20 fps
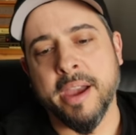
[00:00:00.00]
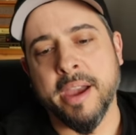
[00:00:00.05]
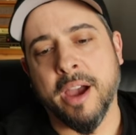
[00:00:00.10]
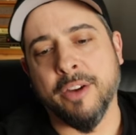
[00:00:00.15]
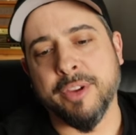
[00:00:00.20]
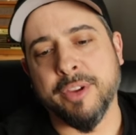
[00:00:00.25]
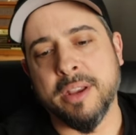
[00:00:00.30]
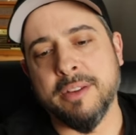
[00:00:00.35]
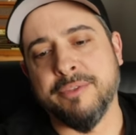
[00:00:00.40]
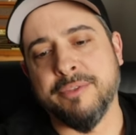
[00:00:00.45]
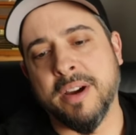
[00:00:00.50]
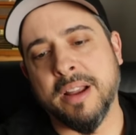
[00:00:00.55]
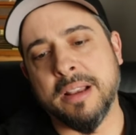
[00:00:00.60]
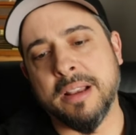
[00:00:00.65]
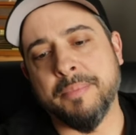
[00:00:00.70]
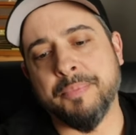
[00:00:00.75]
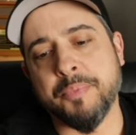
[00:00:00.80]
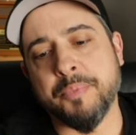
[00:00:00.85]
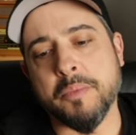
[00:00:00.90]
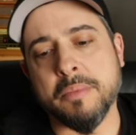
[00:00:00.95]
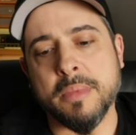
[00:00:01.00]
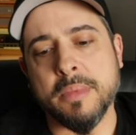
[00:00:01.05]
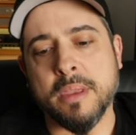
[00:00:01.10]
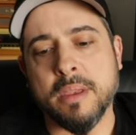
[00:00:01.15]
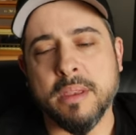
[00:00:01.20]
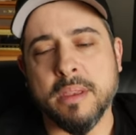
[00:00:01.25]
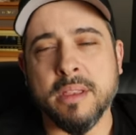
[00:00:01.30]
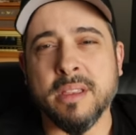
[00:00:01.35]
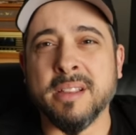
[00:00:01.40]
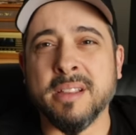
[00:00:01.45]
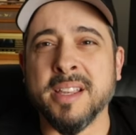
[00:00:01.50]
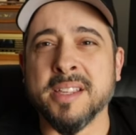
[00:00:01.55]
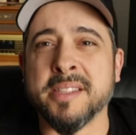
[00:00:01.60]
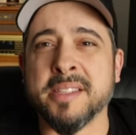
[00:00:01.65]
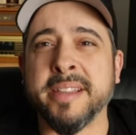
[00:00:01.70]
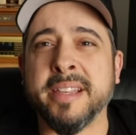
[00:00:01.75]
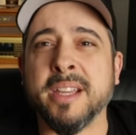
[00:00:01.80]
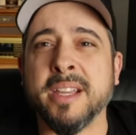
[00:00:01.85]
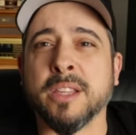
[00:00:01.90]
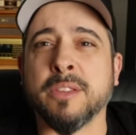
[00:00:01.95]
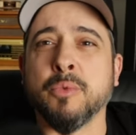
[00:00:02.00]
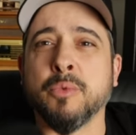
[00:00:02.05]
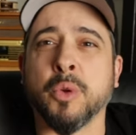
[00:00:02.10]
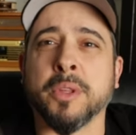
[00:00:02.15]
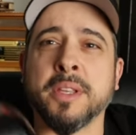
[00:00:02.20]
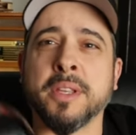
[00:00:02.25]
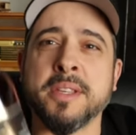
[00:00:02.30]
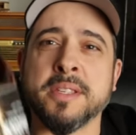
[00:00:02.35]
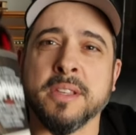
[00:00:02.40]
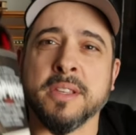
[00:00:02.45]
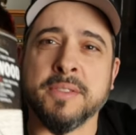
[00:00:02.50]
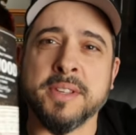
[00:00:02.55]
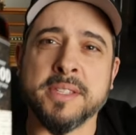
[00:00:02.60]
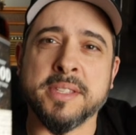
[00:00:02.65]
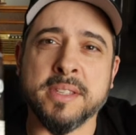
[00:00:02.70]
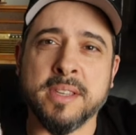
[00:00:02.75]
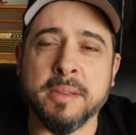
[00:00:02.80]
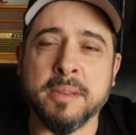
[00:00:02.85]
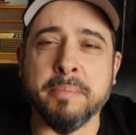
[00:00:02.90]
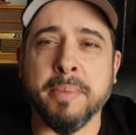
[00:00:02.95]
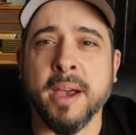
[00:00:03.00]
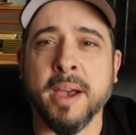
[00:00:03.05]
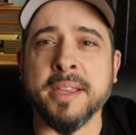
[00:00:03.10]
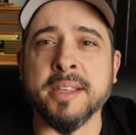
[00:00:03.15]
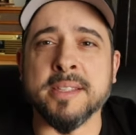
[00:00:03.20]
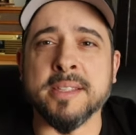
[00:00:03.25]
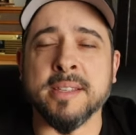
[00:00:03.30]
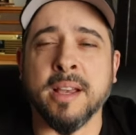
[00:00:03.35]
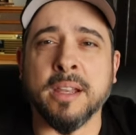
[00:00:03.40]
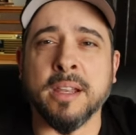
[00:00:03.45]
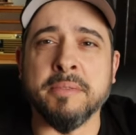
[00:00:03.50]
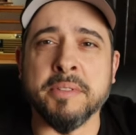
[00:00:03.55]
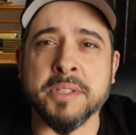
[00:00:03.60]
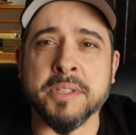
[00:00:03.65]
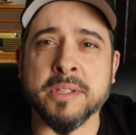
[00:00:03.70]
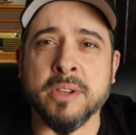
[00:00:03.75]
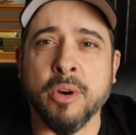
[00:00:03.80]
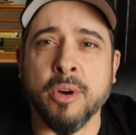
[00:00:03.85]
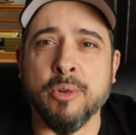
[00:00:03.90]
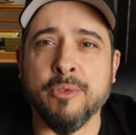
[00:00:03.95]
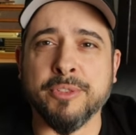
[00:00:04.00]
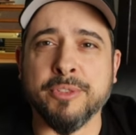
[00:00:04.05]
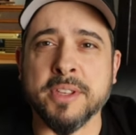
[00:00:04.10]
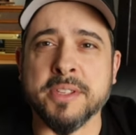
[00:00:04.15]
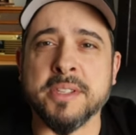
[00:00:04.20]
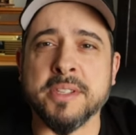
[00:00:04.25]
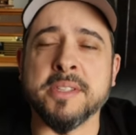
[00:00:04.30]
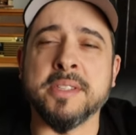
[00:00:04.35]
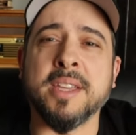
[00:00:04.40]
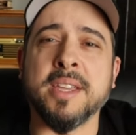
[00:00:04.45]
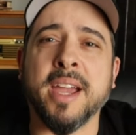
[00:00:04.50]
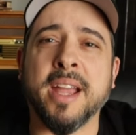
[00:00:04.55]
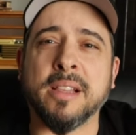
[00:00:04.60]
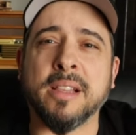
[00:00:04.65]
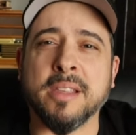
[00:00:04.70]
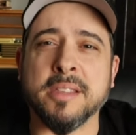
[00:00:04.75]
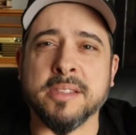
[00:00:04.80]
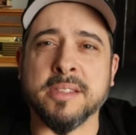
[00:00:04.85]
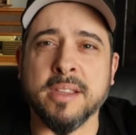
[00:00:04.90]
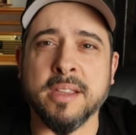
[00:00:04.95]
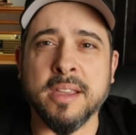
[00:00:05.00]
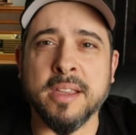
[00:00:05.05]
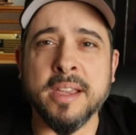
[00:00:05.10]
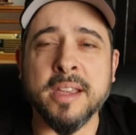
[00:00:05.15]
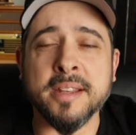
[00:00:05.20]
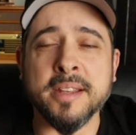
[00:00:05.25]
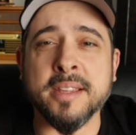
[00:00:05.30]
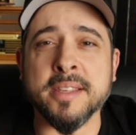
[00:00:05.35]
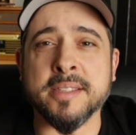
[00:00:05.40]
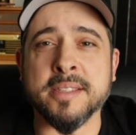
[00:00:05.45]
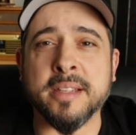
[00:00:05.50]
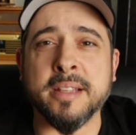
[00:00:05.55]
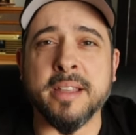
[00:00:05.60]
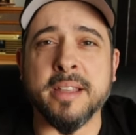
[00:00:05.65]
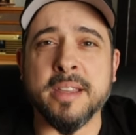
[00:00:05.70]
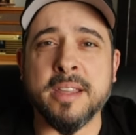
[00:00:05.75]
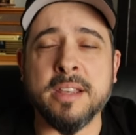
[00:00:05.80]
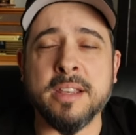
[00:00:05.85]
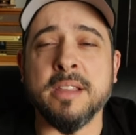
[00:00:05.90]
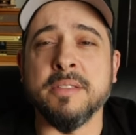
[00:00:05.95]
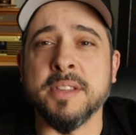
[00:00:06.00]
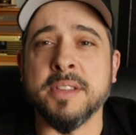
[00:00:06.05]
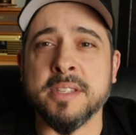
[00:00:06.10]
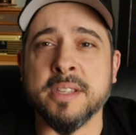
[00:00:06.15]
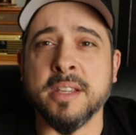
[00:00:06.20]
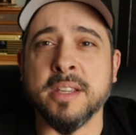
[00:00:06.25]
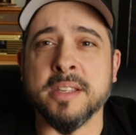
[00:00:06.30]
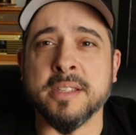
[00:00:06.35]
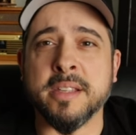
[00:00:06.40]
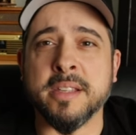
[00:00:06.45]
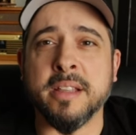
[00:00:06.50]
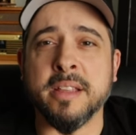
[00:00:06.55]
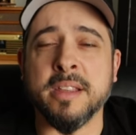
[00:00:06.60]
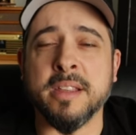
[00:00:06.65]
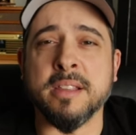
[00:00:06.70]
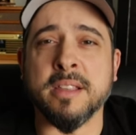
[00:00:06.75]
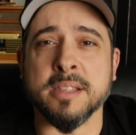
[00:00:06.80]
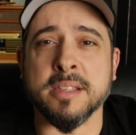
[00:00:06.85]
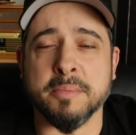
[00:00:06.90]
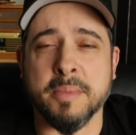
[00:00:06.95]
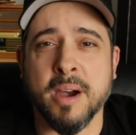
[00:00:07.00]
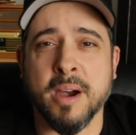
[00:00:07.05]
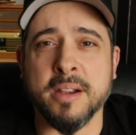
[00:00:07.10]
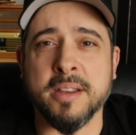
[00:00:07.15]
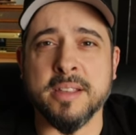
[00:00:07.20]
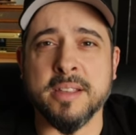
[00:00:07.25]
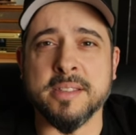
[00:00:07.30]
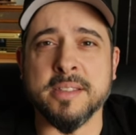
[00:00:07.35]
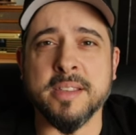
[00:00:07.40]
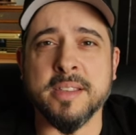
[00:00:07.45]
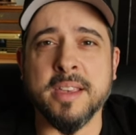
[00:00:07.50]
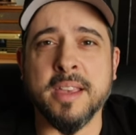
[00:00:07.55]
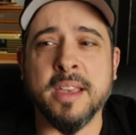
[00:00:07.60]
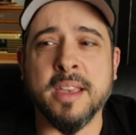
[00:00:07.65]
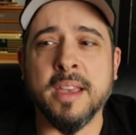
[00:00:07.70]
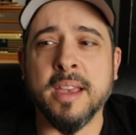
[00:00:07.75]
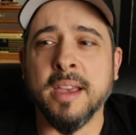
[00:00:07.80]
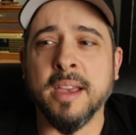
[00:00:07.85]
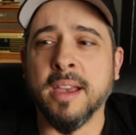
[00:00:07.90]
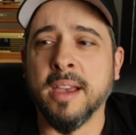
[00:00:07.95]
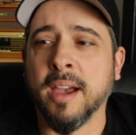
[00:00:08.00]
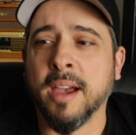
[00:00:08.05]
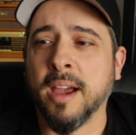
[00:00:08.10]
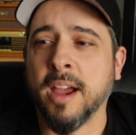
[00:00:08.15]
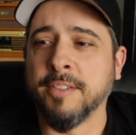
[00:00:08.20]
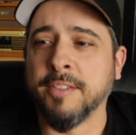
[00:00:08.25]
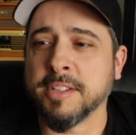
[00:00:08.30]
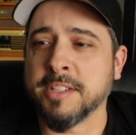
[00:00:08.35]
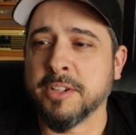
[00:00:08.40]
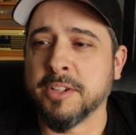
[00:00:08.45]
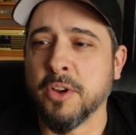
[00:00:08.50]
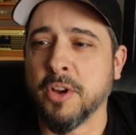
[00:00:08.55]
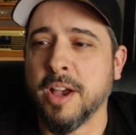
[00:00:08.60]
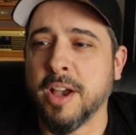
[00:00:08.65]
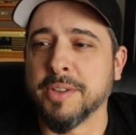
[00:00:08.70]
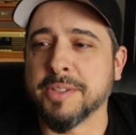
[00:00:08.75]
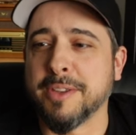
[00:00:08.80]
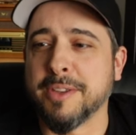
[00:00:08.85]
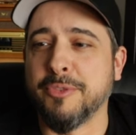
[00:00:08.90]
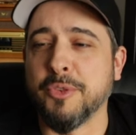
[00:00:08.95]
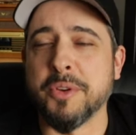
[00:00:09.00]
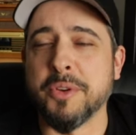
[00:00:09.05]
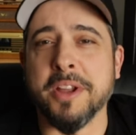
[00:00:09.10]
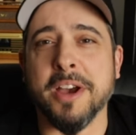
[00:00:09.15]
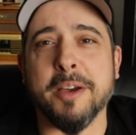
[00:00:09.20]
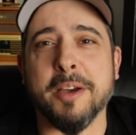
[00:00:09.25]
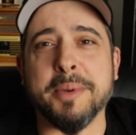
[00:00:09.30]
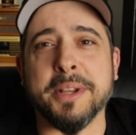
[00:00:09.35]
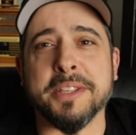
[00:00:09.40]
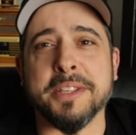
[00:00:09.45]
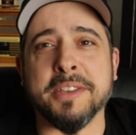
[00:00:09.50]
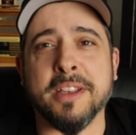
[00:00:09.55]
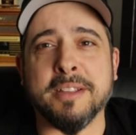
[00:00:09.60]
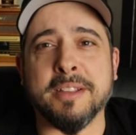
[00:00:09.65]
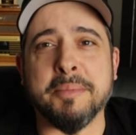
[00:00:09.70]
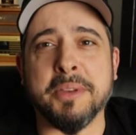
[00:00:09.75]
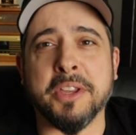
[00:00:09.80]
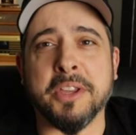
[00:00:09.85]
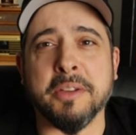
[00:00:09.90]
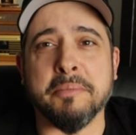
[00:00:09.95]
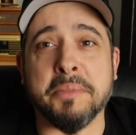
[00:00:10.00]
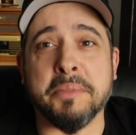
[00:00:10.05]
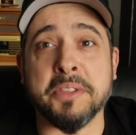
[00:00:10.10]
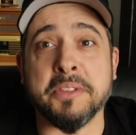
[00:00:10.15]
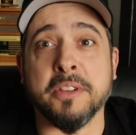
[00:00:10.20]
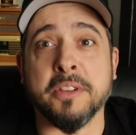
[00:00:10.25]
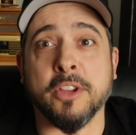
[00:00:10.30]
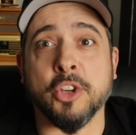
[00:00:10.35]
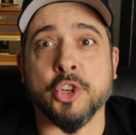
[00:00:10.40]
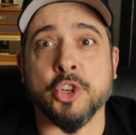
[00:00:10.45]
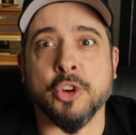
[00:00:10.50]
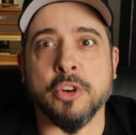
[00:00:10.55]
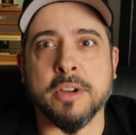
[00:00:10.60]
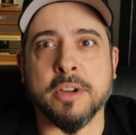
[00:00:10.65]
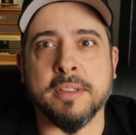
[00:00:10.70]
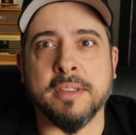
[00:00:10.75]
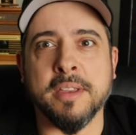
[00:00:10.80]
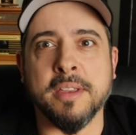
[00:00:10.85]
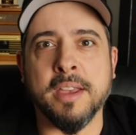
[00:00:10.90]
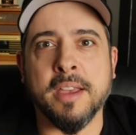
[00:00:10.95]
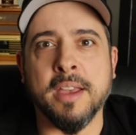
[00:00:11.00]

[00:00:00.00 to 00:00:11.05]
Auf jeden Fall destilliert wurde dieser Whisky bei Sullivan's Cove. Das ist die älteste Destillerie, die Whisky-Destillerie Tasmaniens. Äh, was ich noch herausgefunden habe, das hat mich ein bisschen geschockt.